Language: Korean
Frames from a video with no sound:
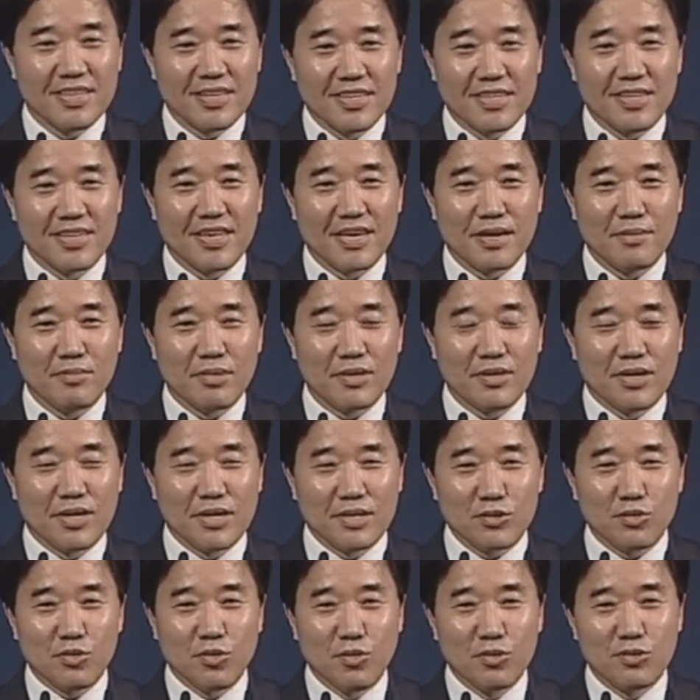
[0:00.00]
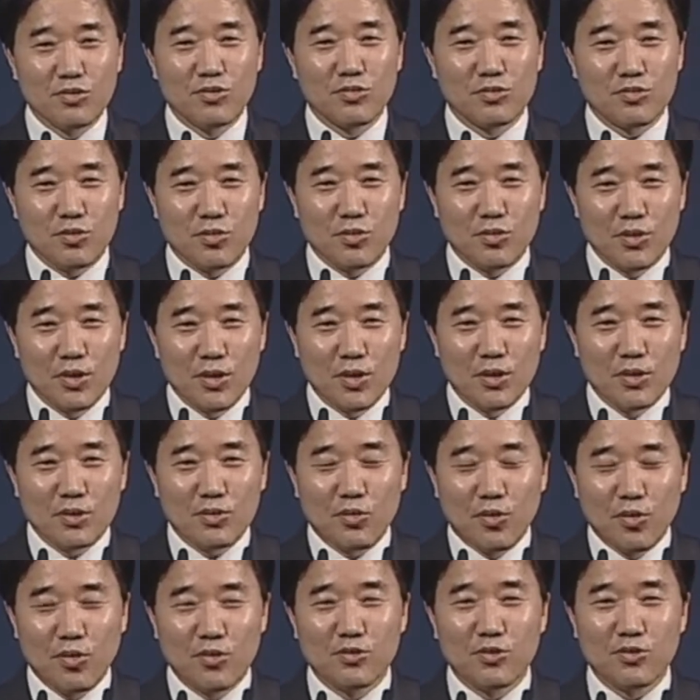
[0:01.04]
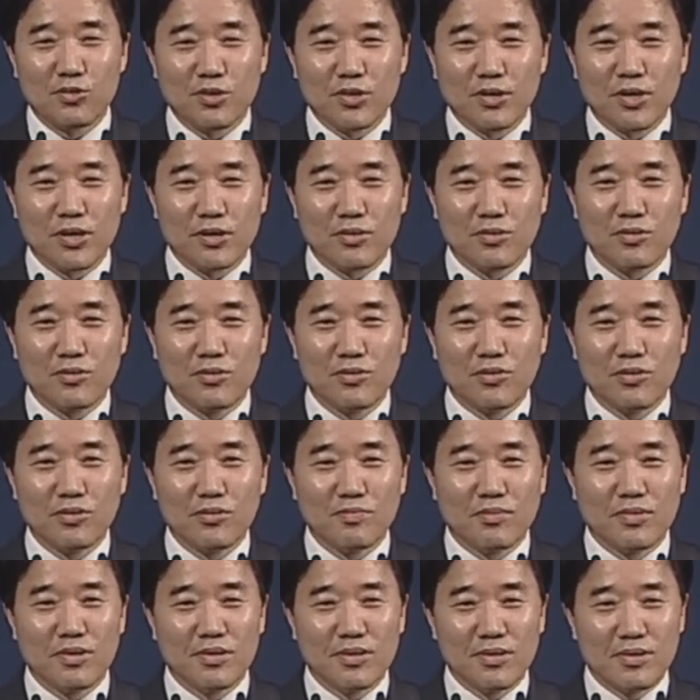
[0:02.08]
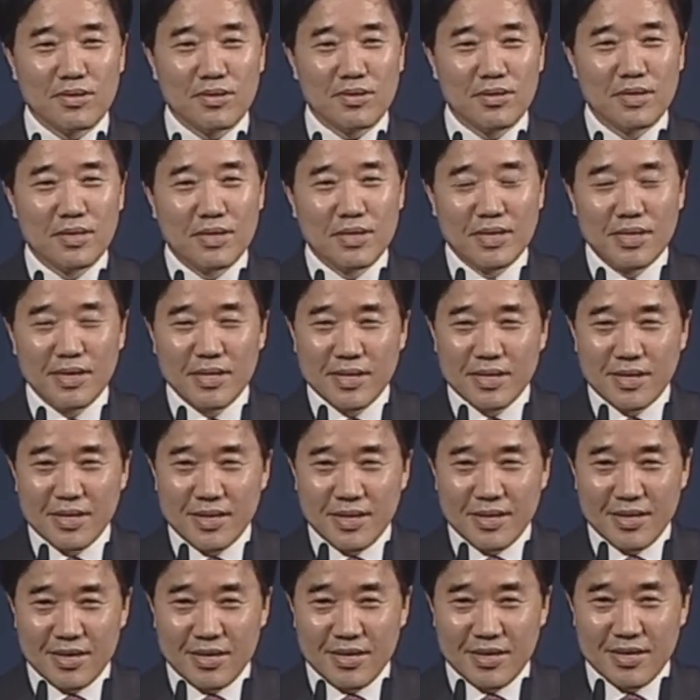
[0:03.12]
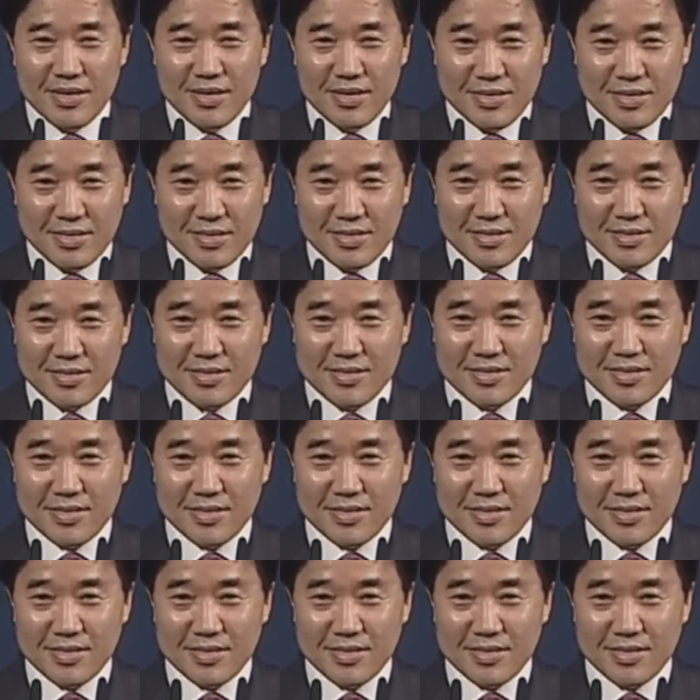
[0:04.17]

이게 뭐 거기 돌도 돌도 들어 있고 뭐 아,